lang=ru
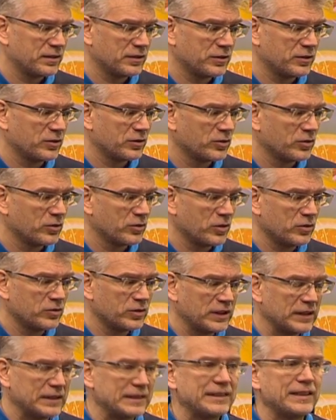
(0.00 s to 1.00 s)

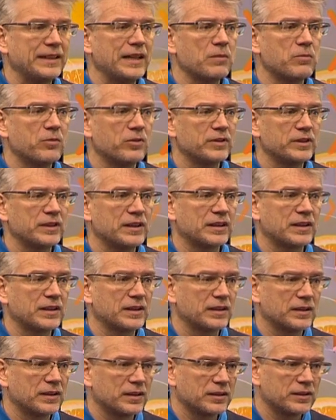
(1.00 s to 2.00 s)
новые требования
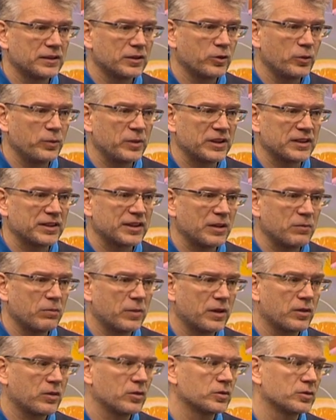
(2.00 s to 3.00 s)
к
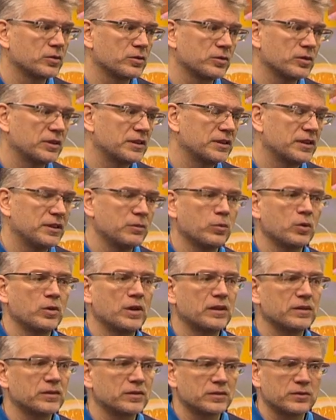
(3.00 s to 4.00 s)
документообороту, это и
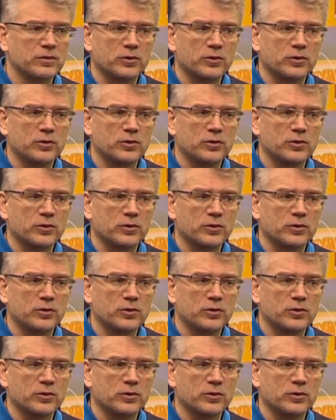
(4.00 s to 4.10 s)
бухгал...